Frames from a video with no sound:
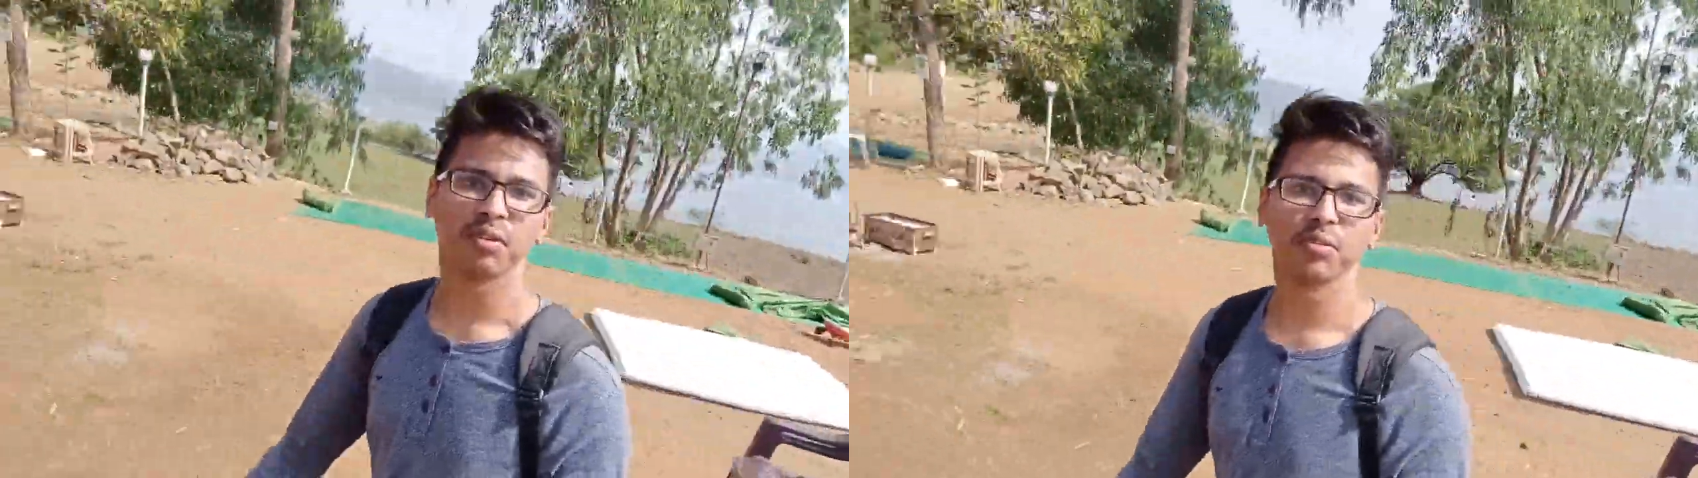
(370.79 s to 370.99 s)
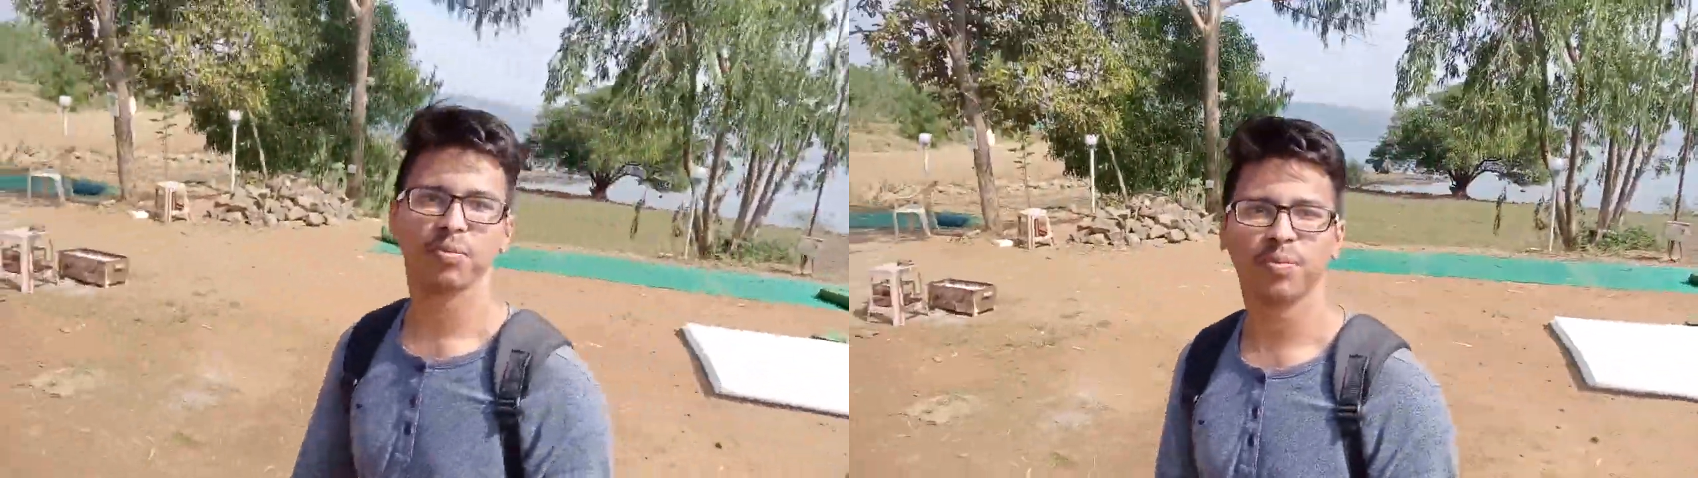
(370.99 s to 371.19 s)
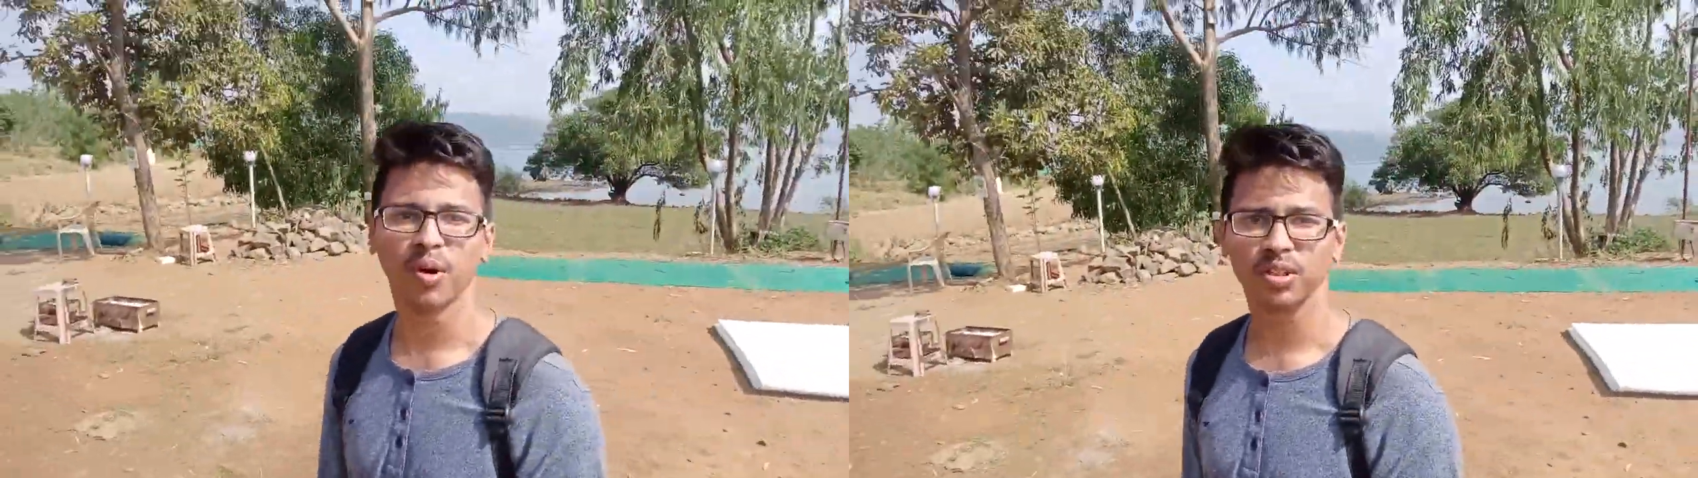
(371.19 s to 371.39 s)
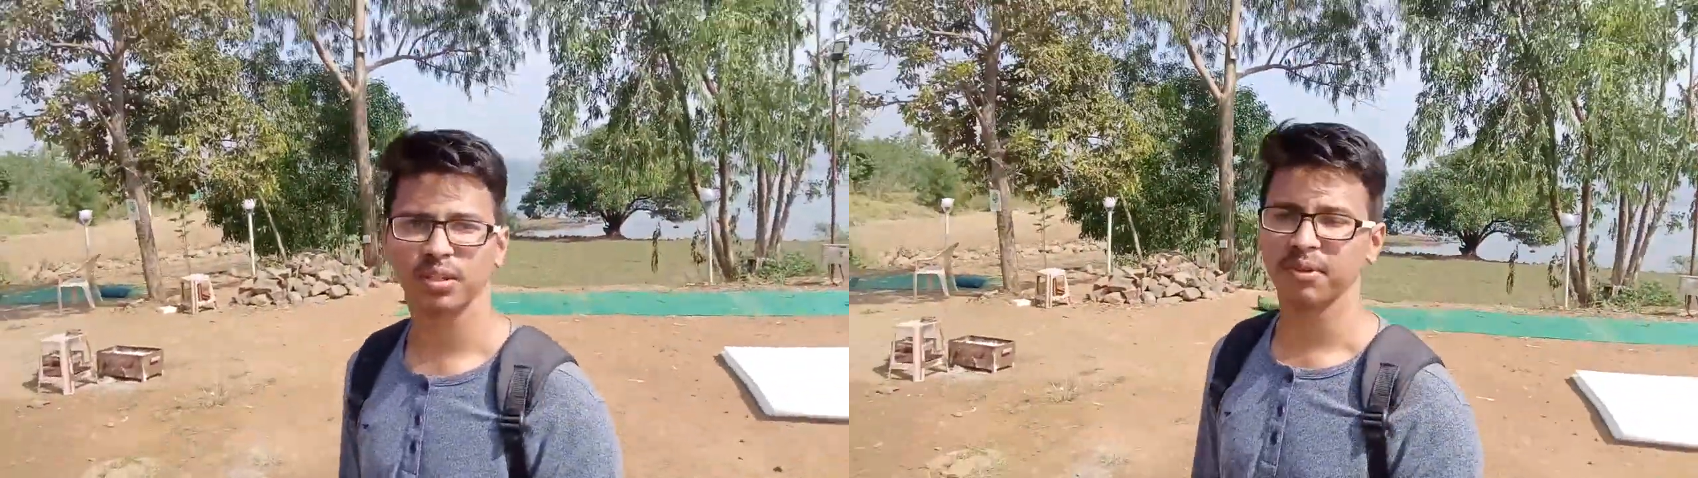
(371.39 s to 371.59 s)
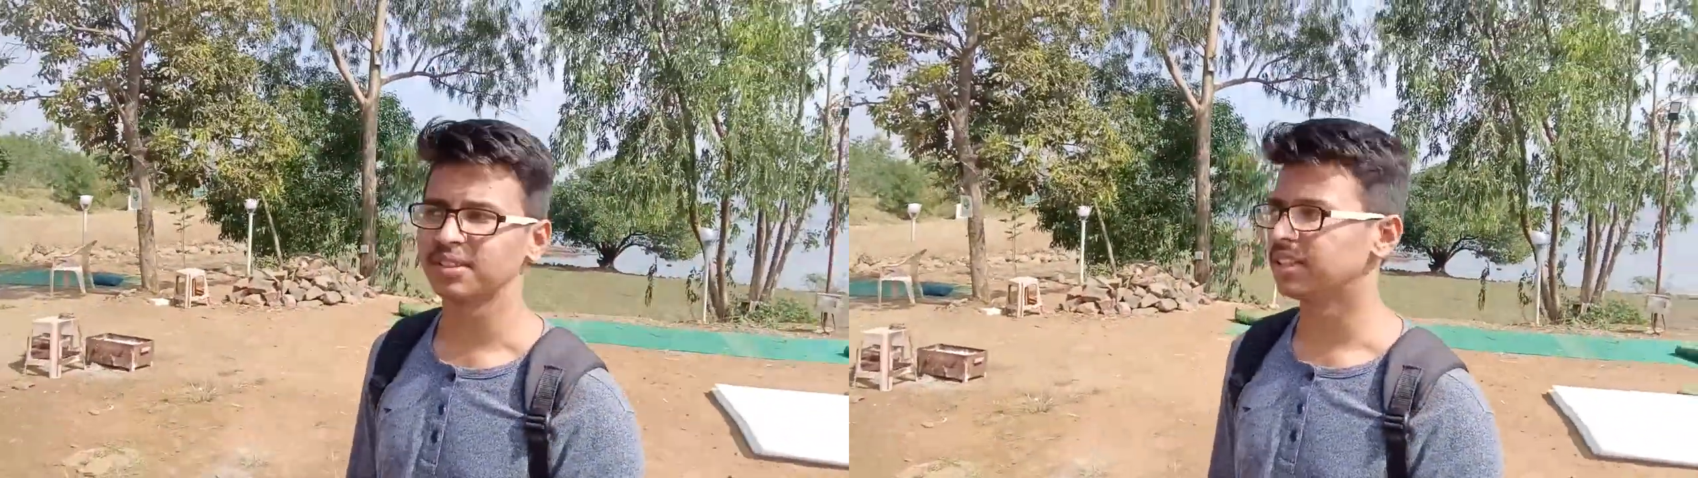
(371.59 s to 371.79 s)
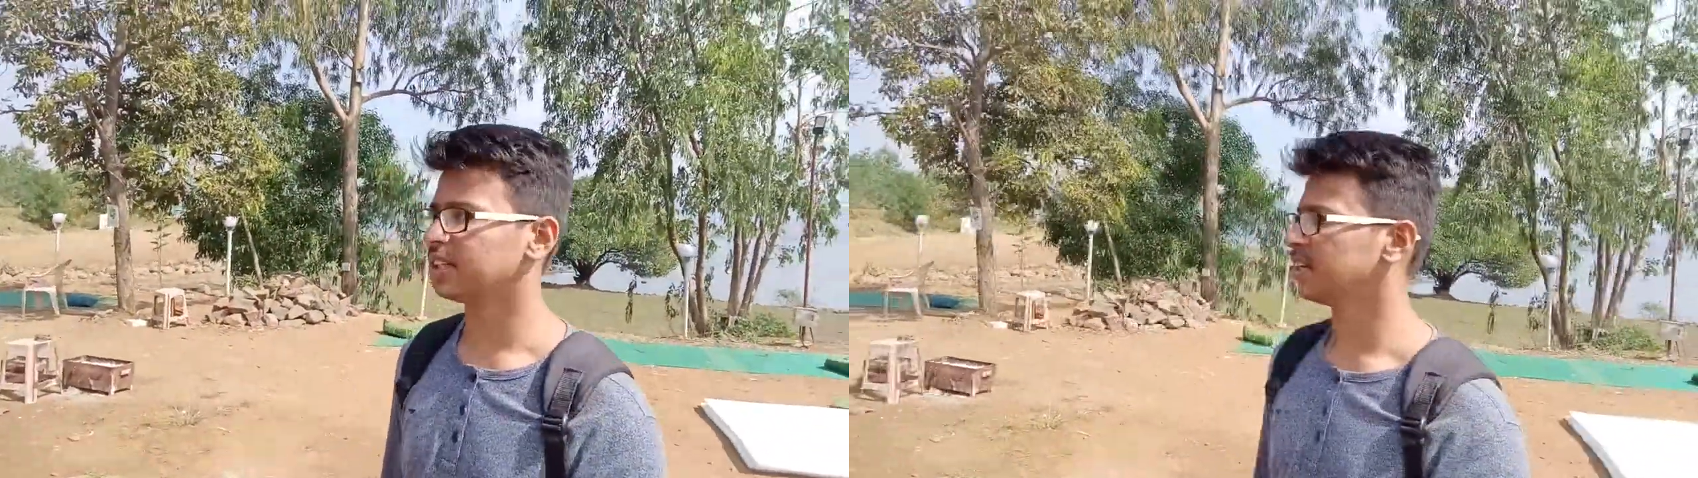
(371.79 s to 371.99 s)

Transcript: व्यू बहुत अमेजिंग